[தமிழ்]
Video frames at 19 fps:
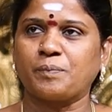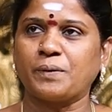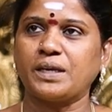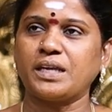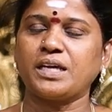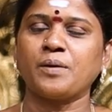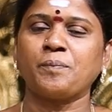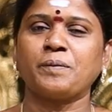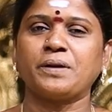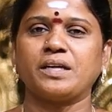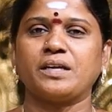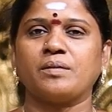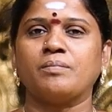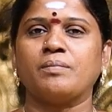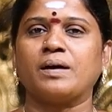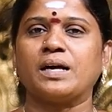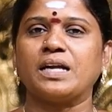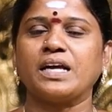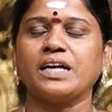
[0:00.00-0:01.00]
பெரிய பெரிய
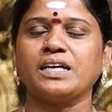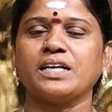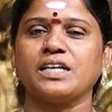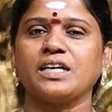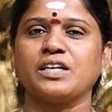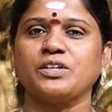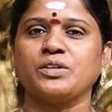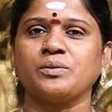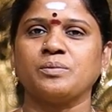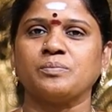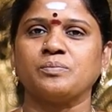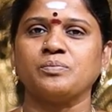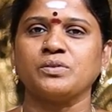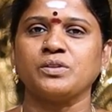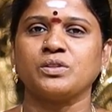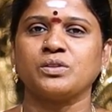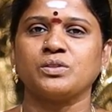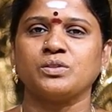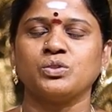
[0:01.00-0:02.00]
மலைகளையும்
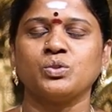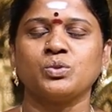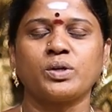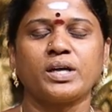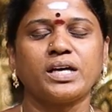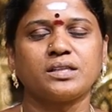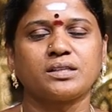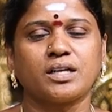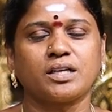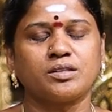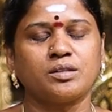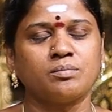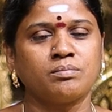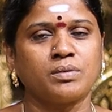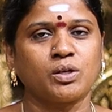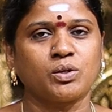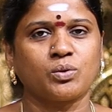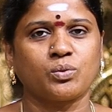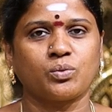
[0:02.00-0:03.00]
நுரை
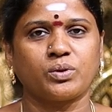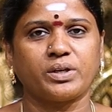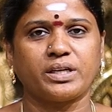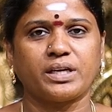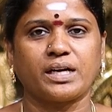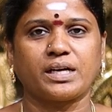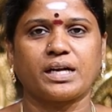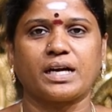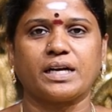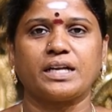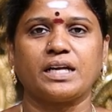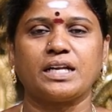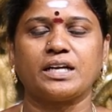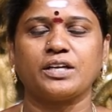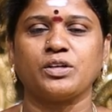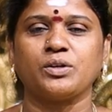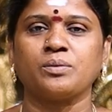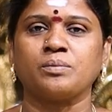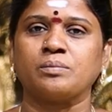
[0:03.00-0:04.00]
ததும்பக்கூடிய
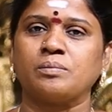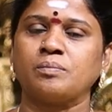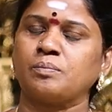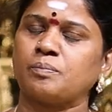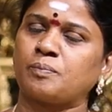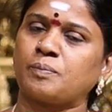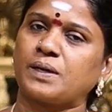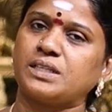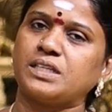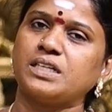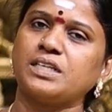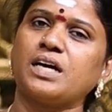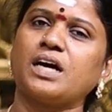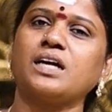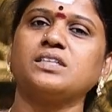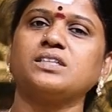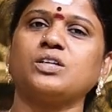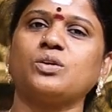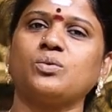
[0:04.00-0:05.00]
கடலையும்
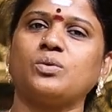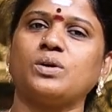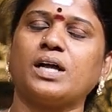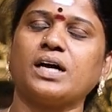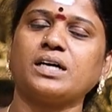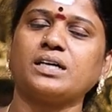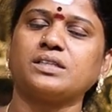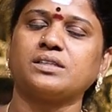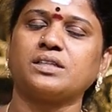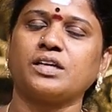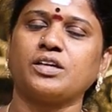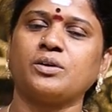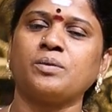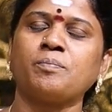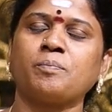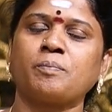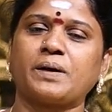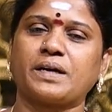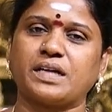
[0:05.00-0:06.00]
பதினான்கு
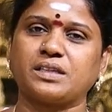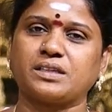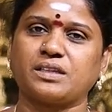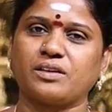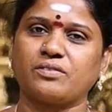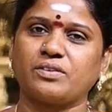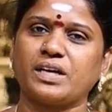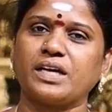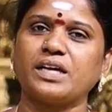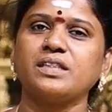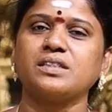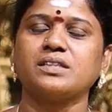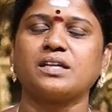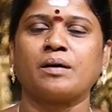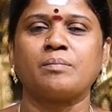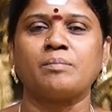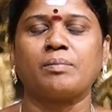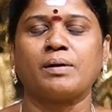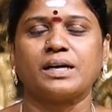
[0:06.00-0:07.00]
உலகத்தையும் படைத்தவளே
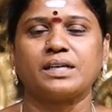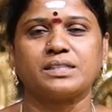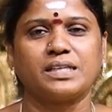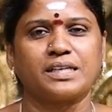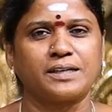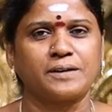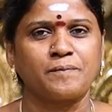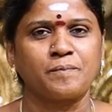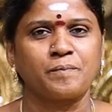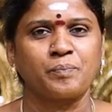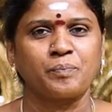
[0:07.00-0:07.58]
இந்த அம்பாள் தான்